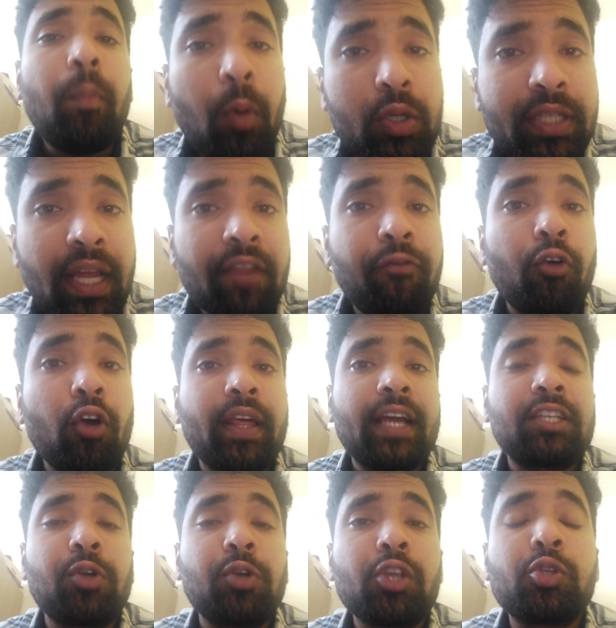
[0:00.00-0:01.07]
ఒకసారి
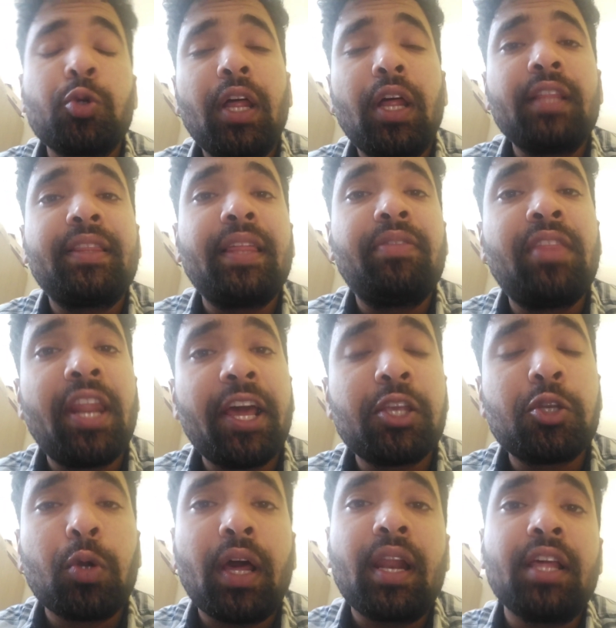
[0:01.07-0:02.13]
ఫోర్కాస్ట్ కూడా చూడాలి తిరిగి
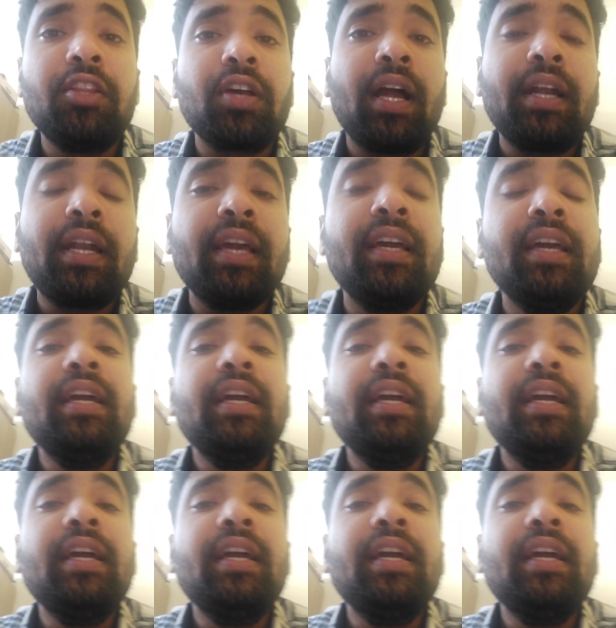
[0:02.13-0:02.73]
చూడాలి ఎందుకంటే